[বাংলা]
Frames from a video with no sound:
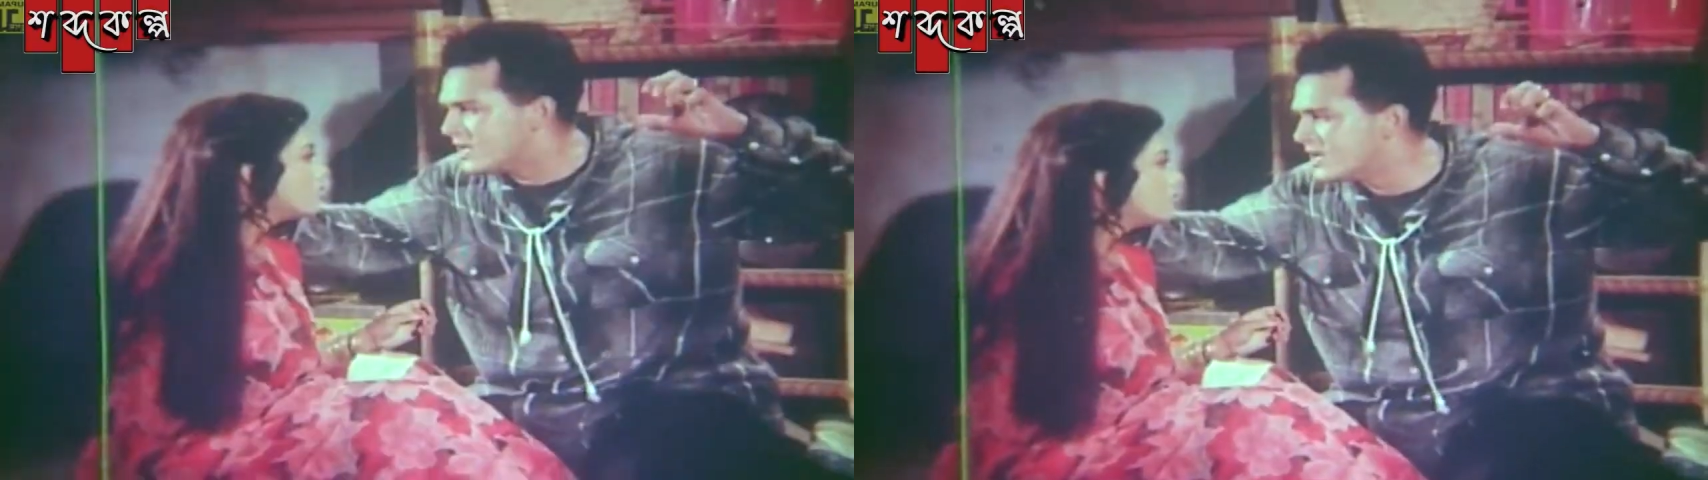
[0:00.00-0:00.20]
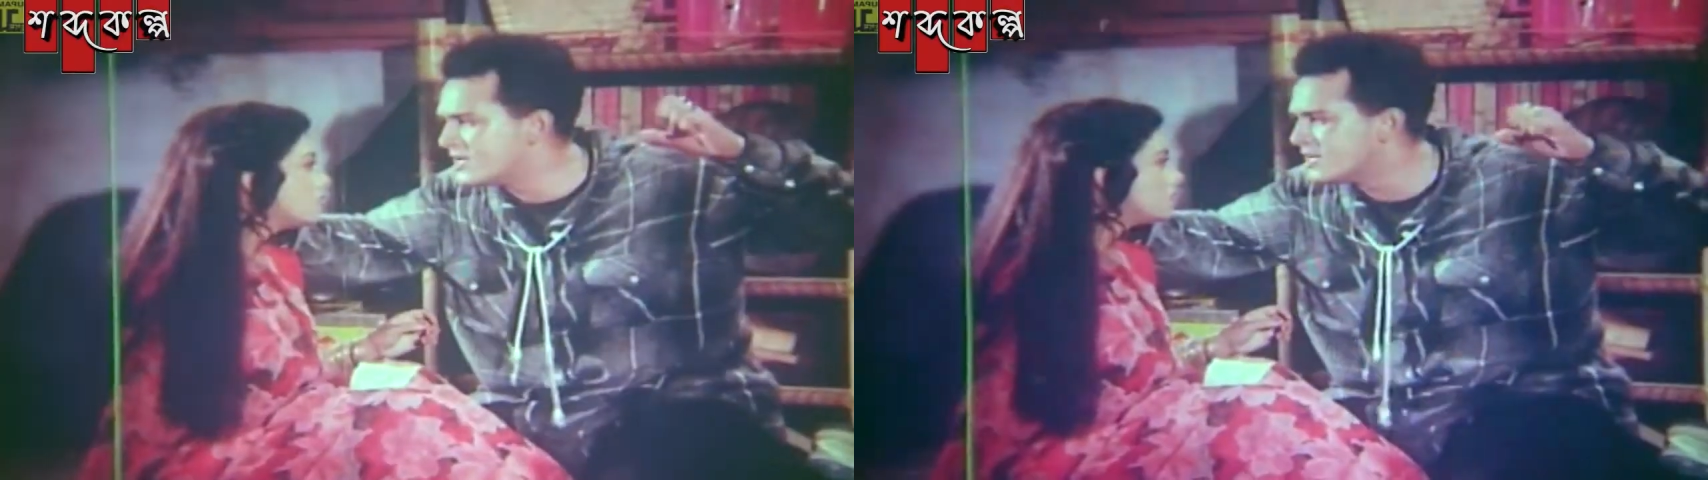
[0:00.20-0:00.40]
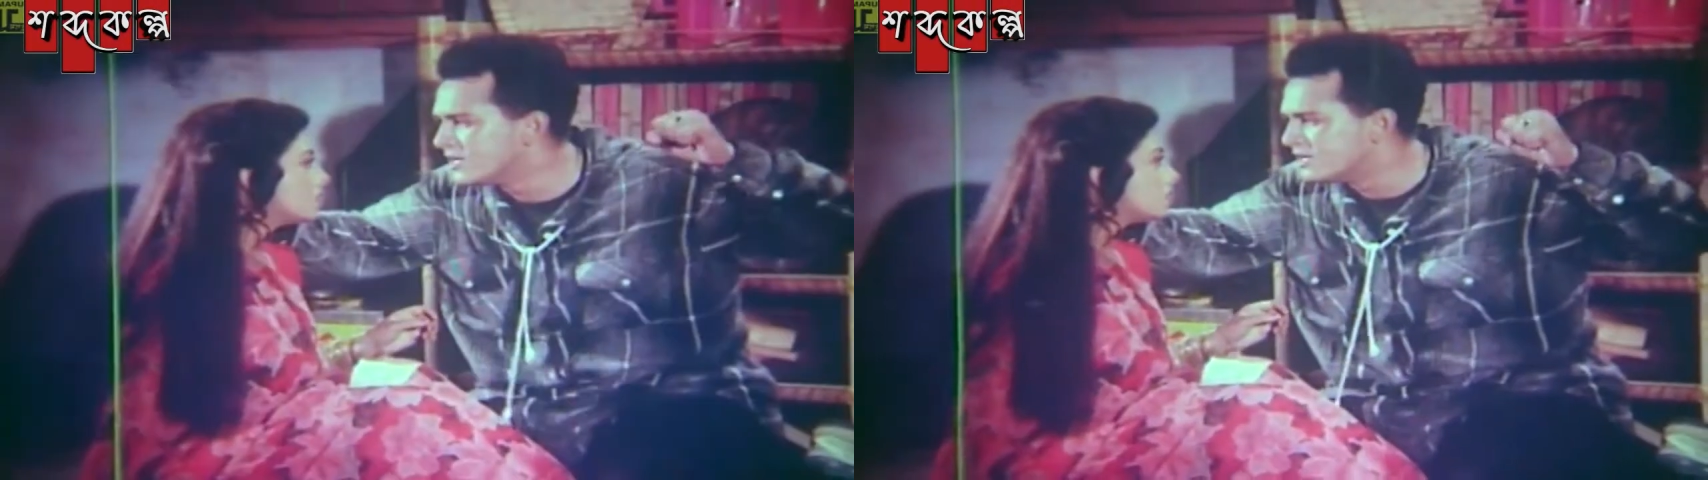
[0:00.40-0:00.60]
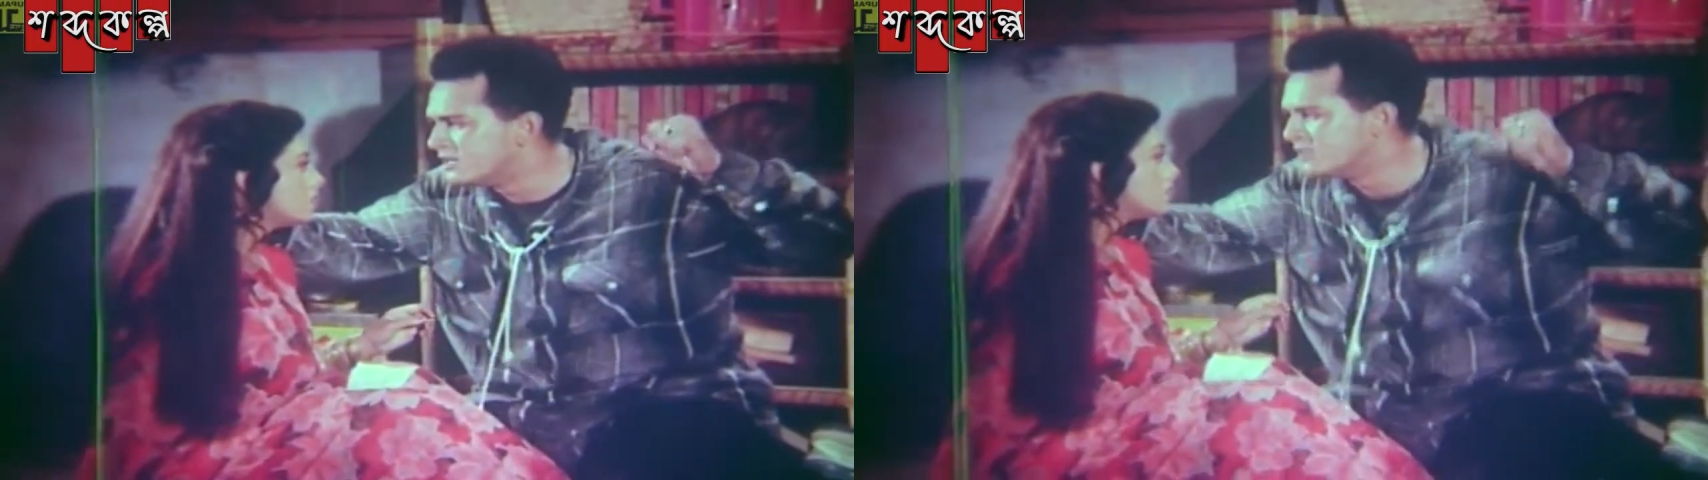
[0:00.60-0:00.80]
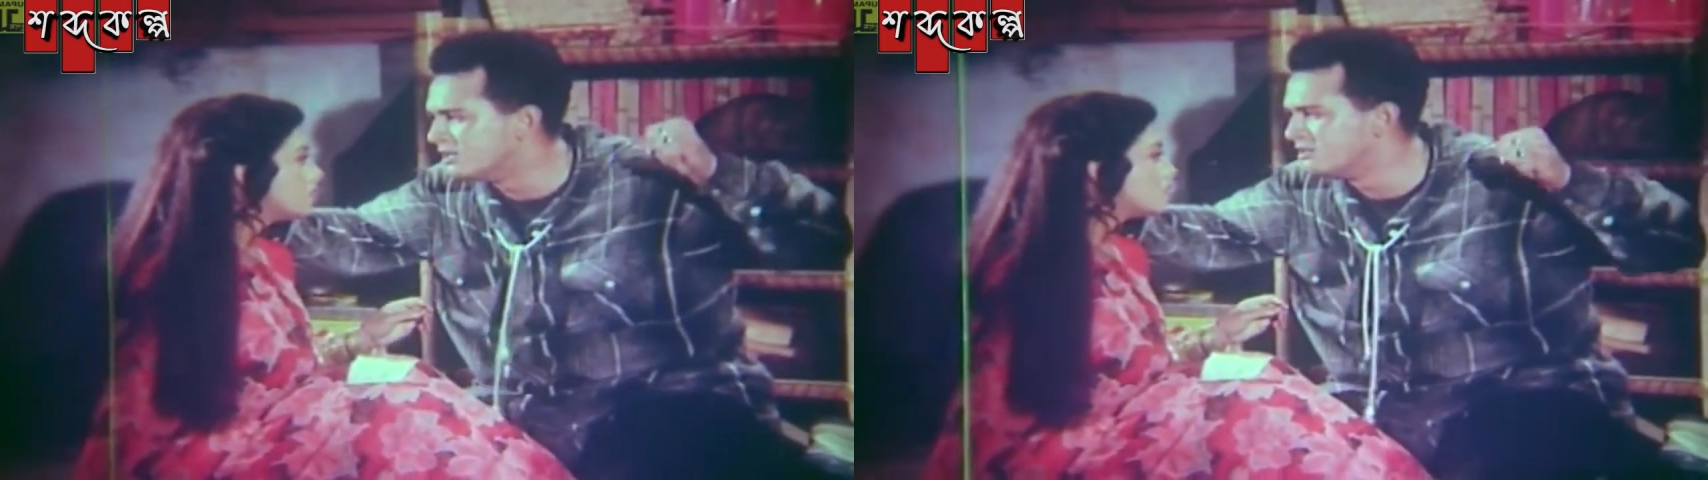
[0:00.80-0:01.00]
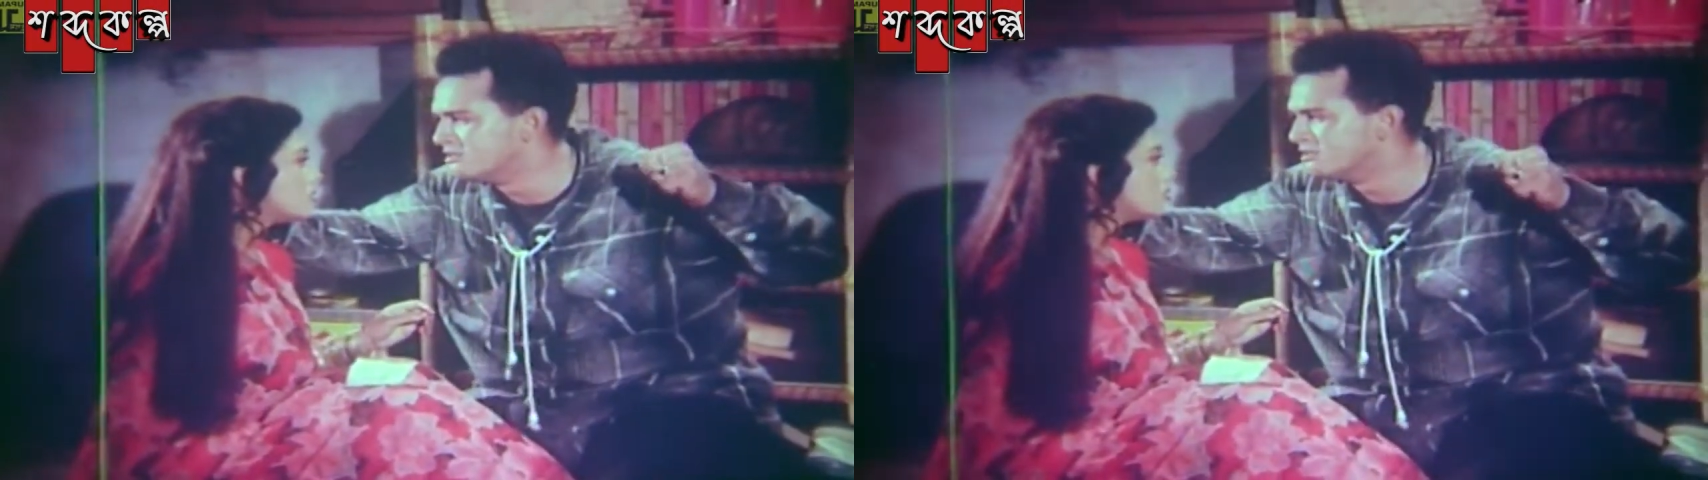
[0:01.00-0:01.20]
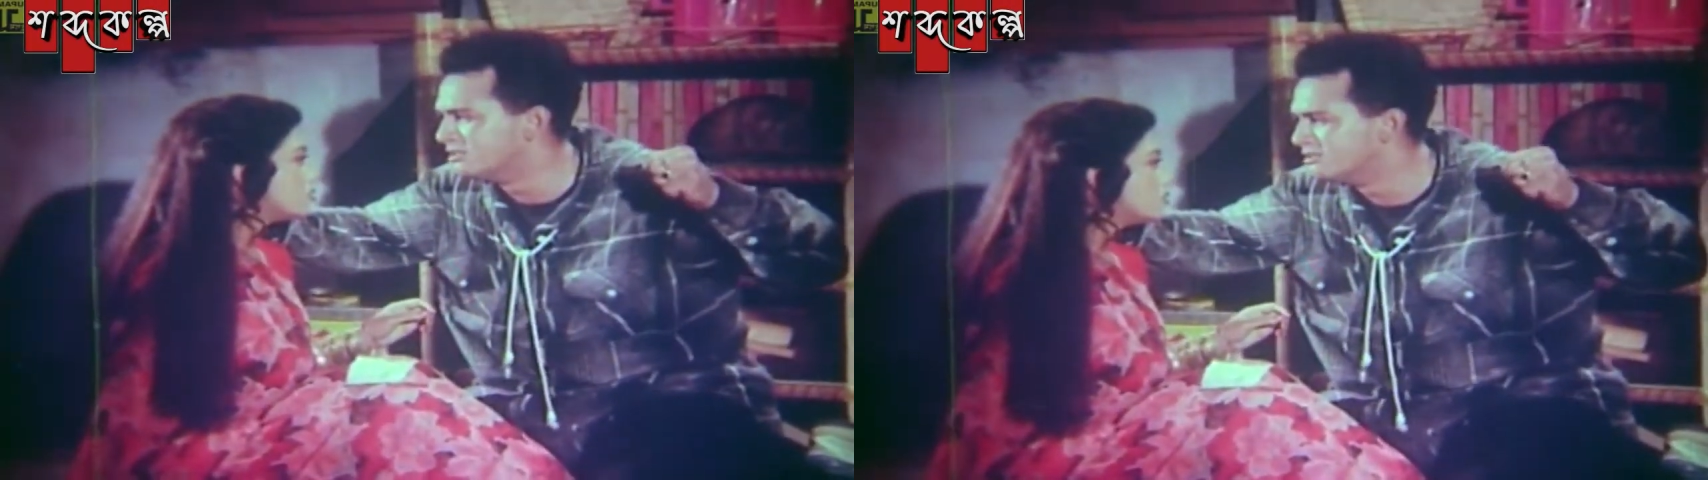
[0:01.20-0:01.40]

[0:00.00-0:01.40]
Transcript: আসন গেড়ে বসেছিলেন